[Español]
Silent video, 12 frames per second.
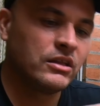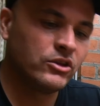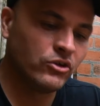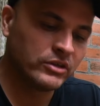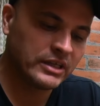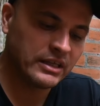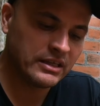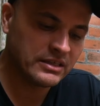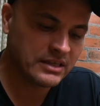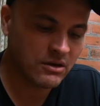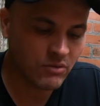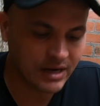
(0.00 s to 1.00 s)
donde
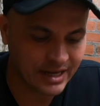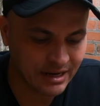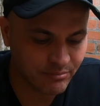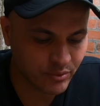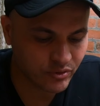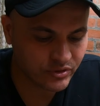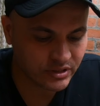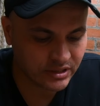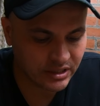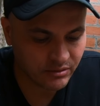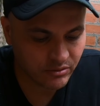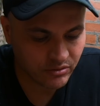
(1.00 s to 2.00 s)
dice cuál es el
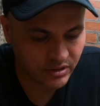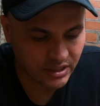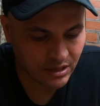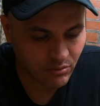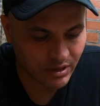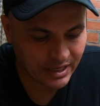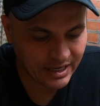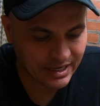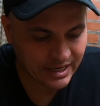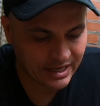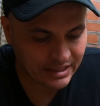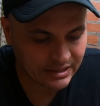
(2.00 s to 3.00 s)
positivo y cuál es el
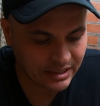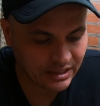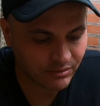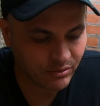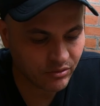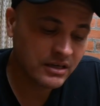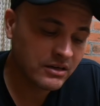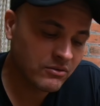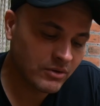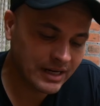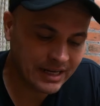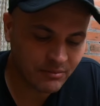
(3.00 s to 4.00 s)
negativo,
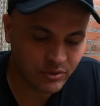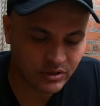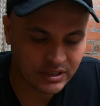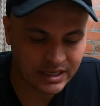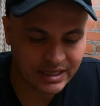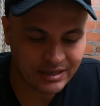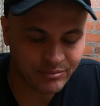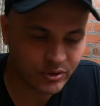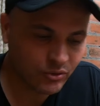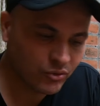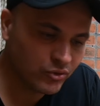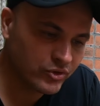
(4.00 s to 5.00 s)
cuál es el voltaje que
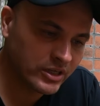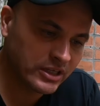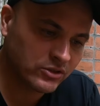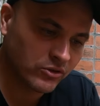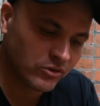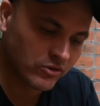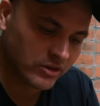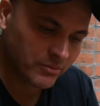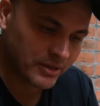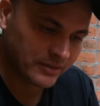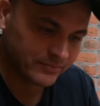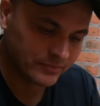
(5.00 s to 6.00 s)
producen y todo lo
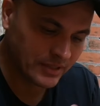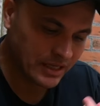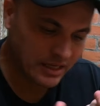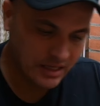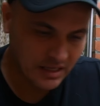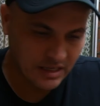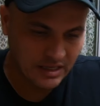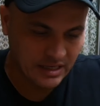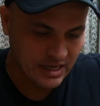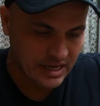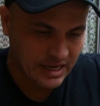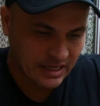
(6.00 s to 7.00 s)
demás.
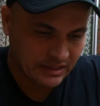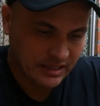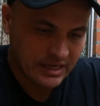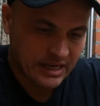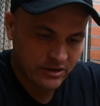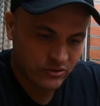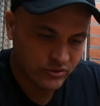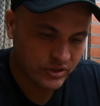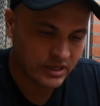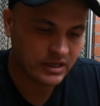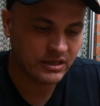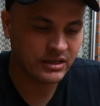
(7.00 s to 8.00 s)
En este yo
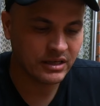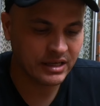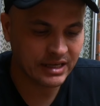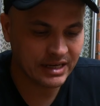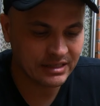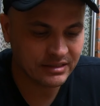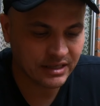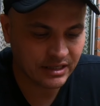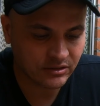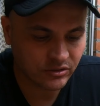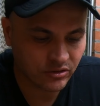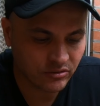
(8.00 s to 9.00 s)
sé que el
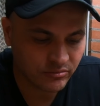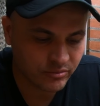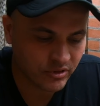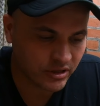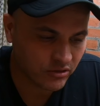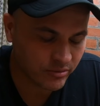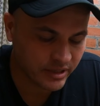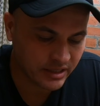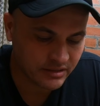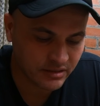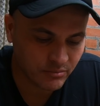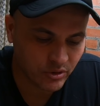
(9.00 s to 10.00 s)
centro, porque lo viene el
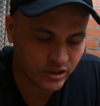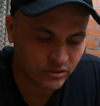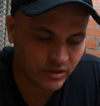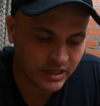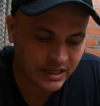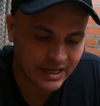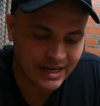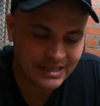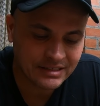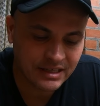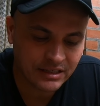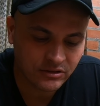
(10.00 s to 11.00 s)
simbolito ahí, el
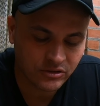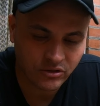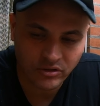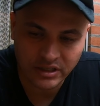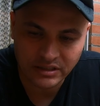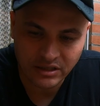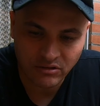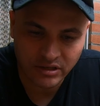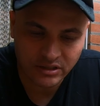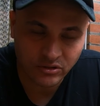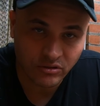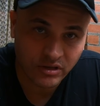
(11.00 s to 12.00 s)
centro de este
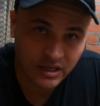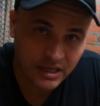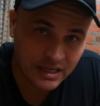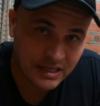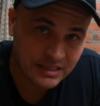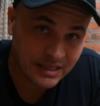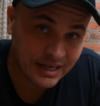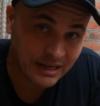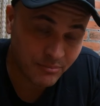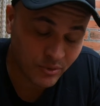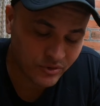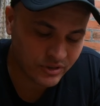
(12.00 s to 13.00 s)
conector sería
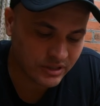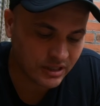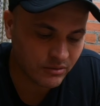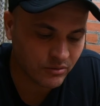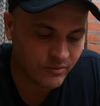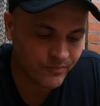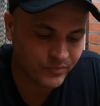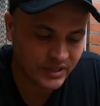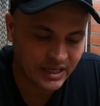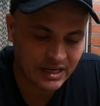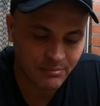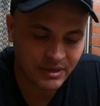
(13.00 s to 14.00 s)
el positivo
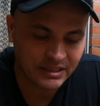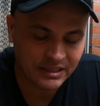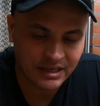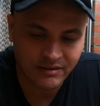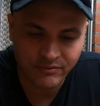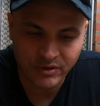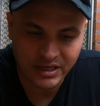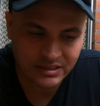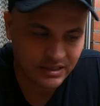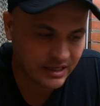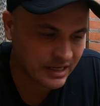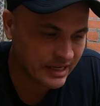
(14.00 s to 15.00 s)
y la parte de afuera
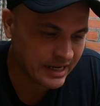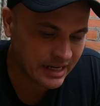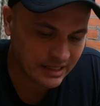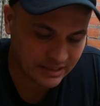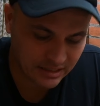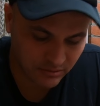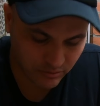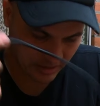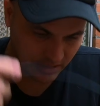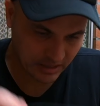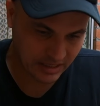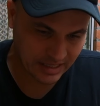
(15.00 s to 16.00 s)
sería el negativo.
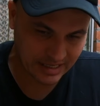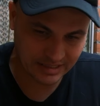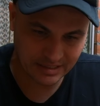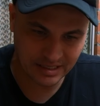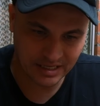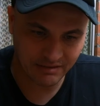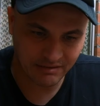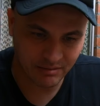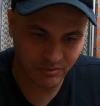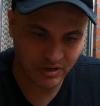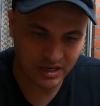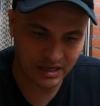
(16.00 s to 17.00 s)
Así que
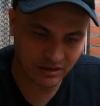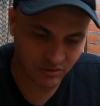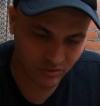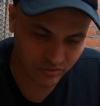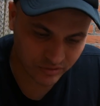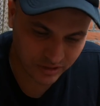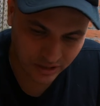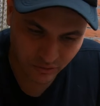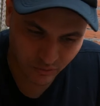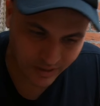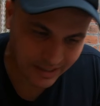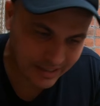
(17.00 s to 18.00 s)
vamos a
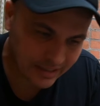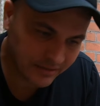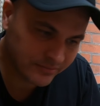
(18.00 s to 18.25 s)
continuar